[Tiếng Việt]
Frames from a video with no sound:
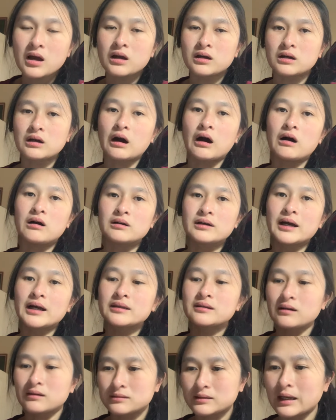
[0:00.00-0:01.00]
còn cái
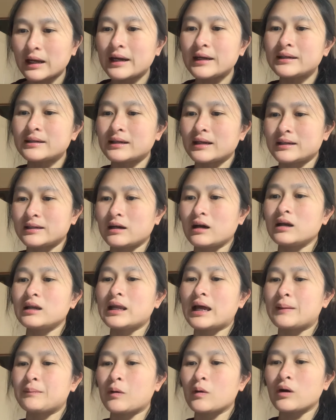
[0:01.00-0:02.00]
thực tế thì nó
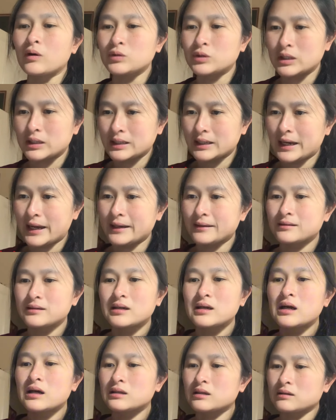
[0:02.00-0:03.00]
là một câu chuyện khác
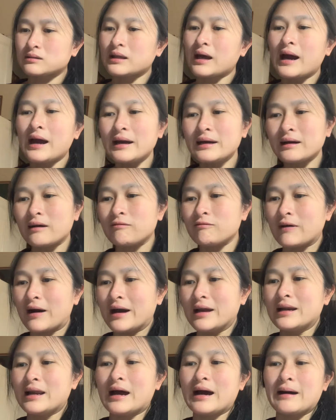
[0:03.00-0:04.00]
thực tế không
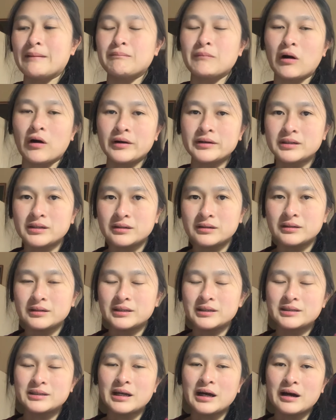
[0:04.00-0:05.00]
phải là mọi
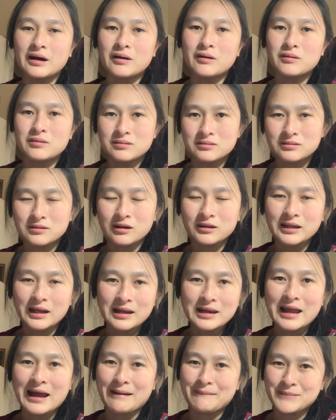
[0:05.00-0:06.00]
người đều có
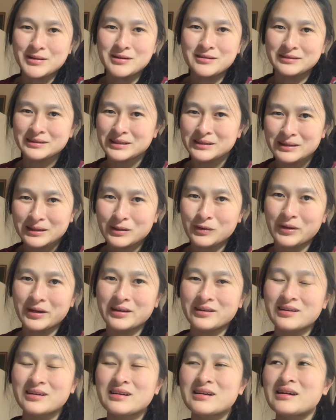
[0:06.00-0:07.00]
thể làm được như lý
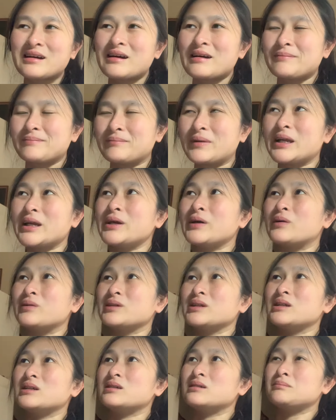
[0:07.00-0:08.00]
thuyết mà thí dụ
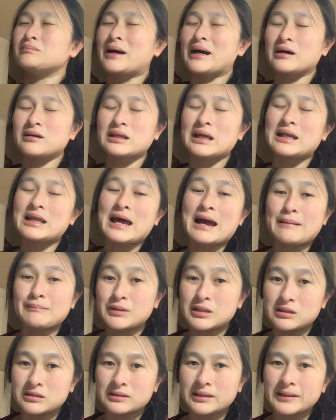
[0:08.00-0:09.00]
như bạn có thể làm
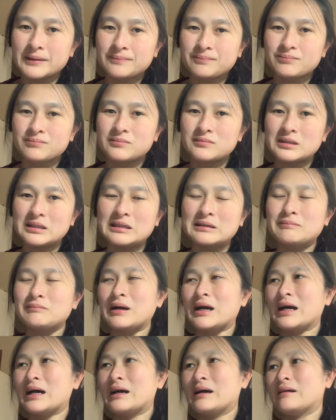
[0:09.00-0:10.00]
được đi nhưng
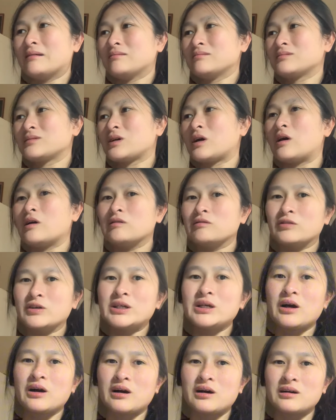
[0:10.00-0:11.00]
mà còn phải
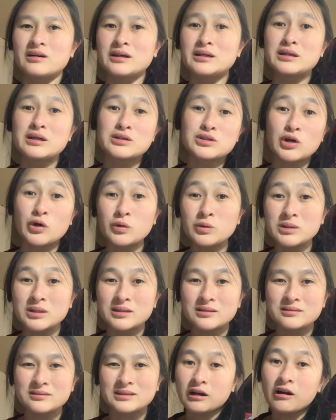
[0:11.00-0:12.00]
do cái di trú
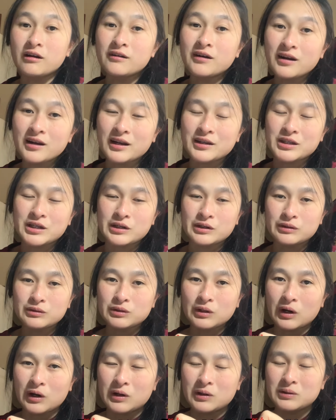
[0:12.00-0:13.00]
nữa nó rất là nhiều yếu
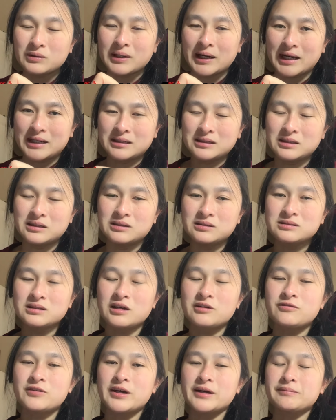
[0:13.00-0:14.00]
tố ảnh hưởng
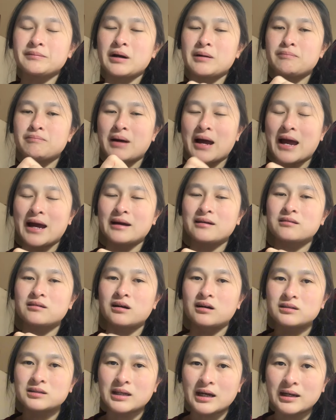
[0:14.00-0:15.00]
tới việc mà bạn
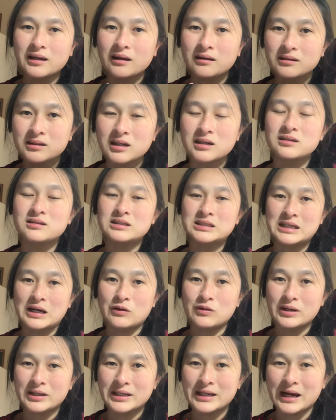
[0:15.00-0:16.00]
có thể định cư
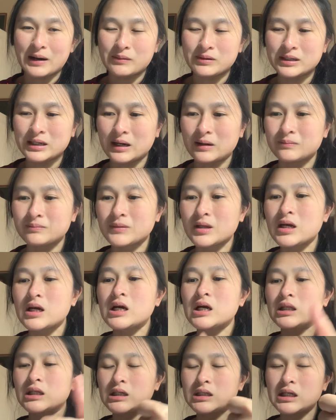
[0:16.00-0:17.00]
sau khi đi học hay không
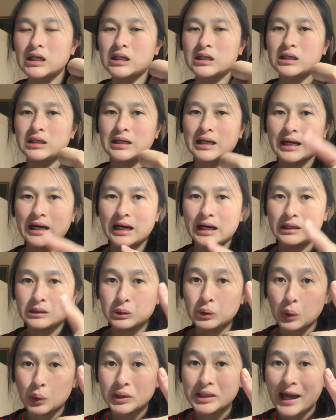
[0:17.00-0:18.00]
thứ nhất là
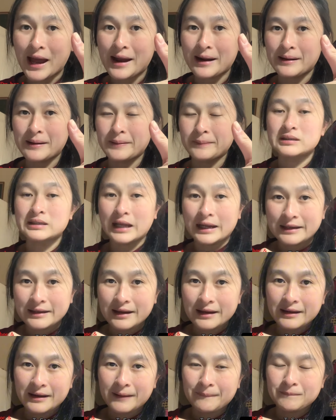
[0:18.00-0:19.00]
tuổi tác nè tại
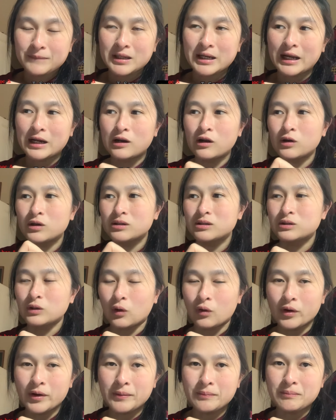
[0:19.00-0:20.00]
vì á cái lứa
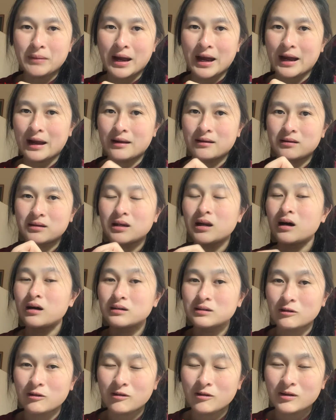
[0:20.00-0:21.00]
tuổi mà
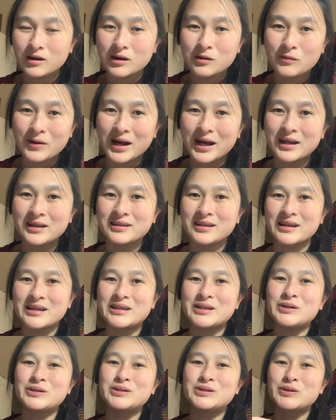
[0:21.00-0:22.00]
lớn lớn quá
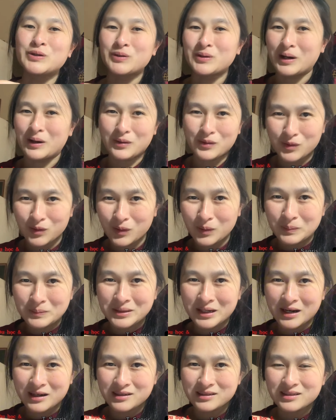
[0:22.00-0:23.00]
thì di trú họ cũng không
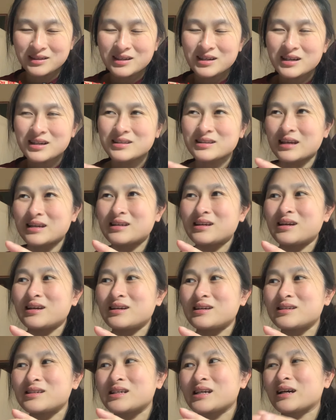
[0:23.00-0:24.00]
nhận tại
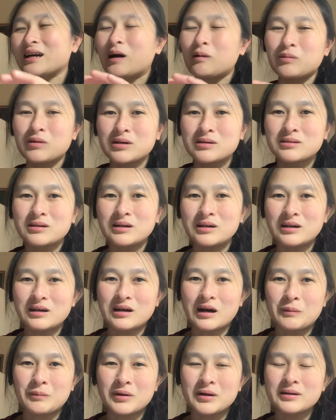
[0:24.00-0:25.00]
vì sẽ không có
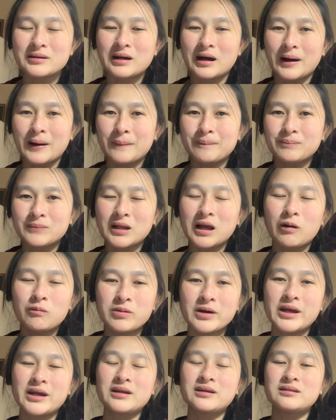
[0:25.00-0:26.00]
không có um,
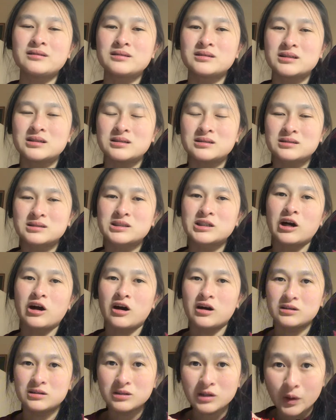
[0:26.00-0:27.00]
cống hiến được
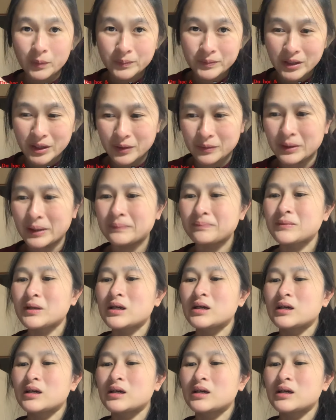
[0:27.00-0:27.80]
cho nước úc nhiều đó